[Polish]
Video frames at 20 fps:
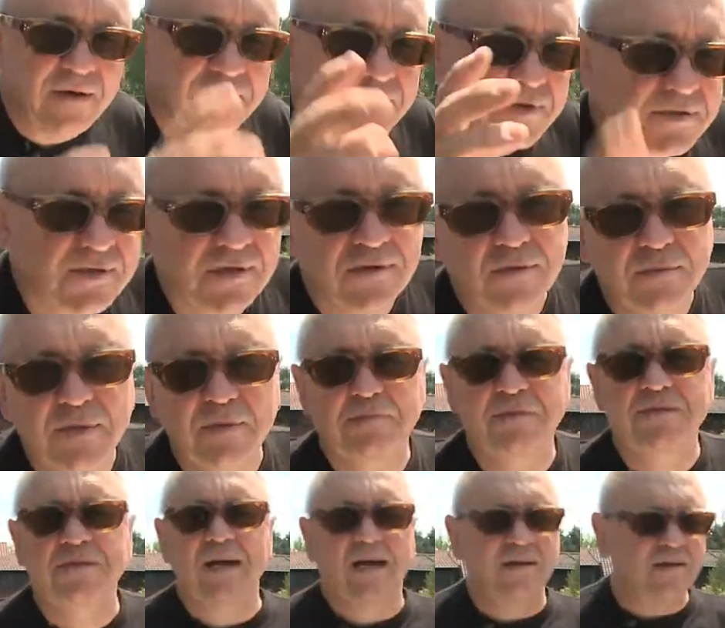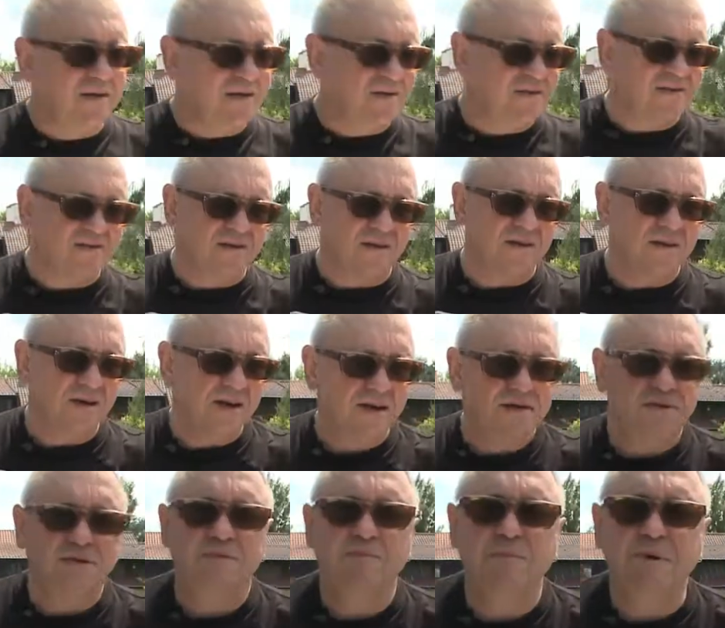Wszyscy do mnie pisali listy,
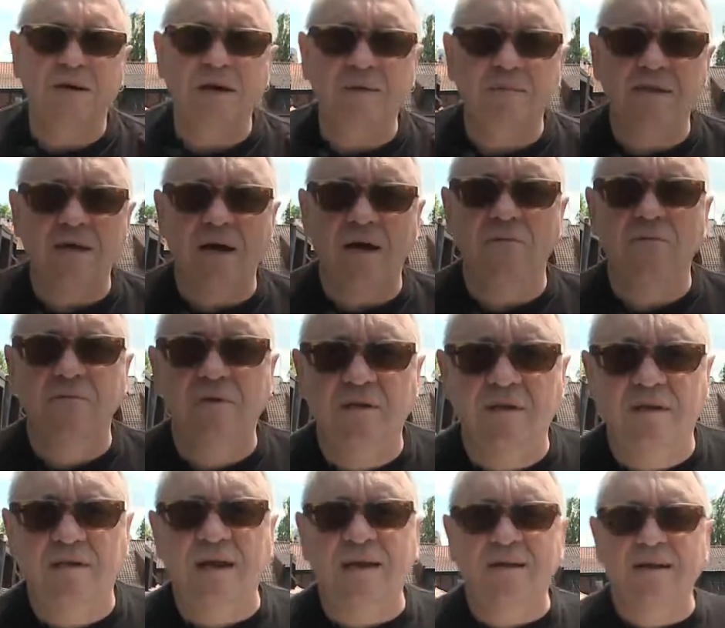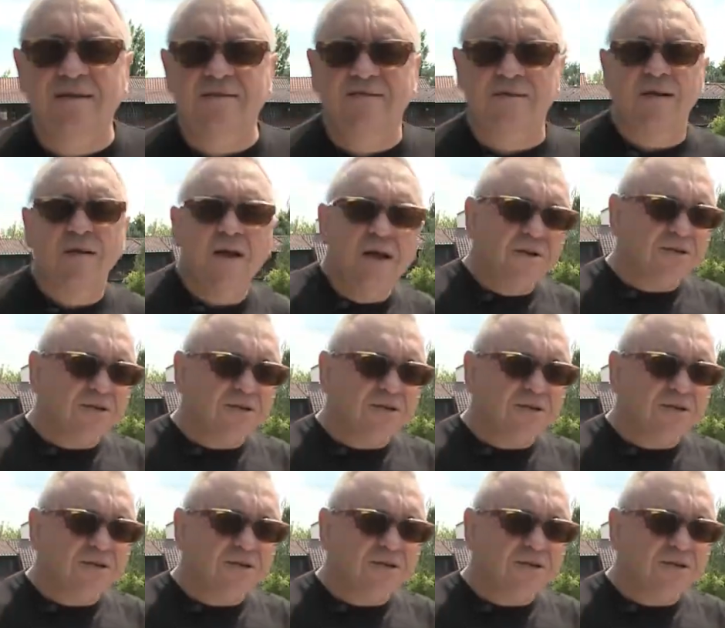że zbieramy na eutanazję.